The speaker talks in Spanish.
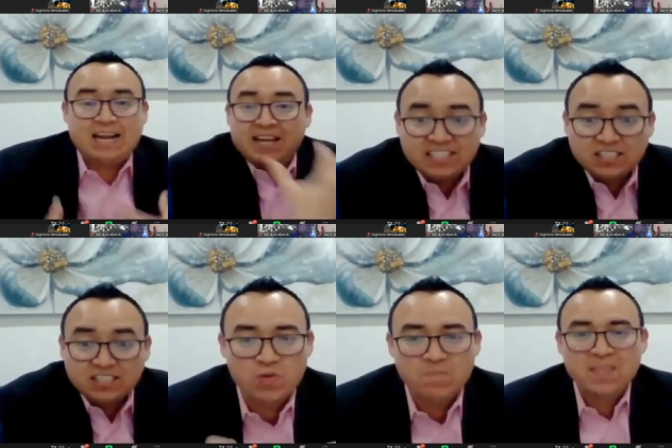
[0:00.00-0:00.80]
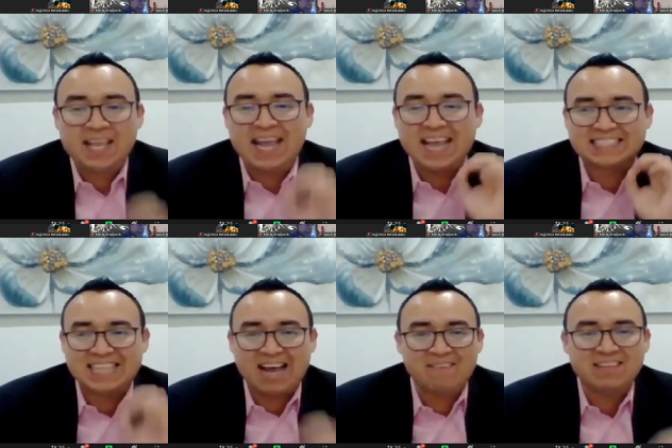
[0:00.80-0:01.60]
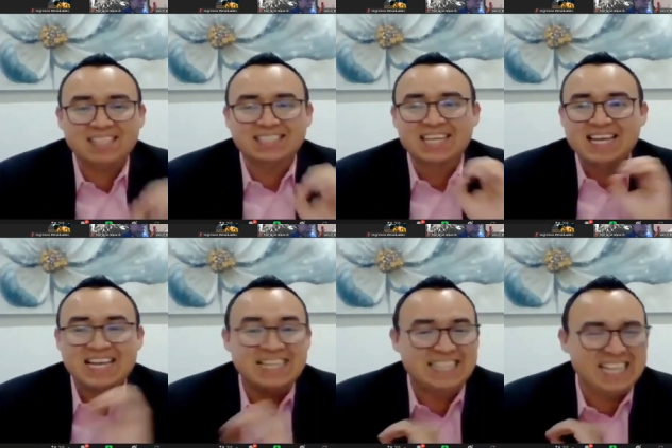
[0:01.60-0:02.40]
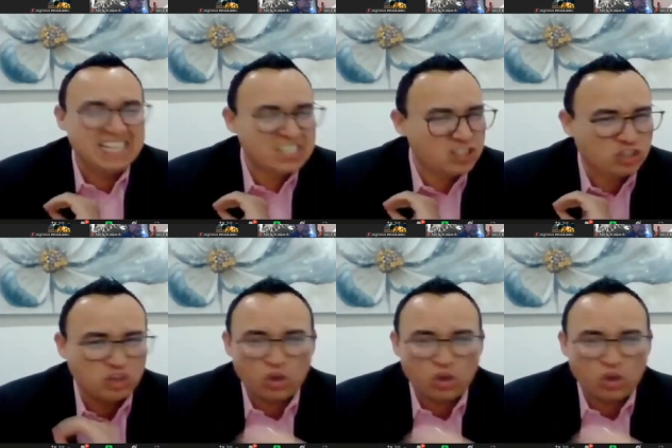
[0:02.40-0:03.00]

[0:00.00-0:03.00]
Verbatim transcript: los beneficios de este tipo de operaciones.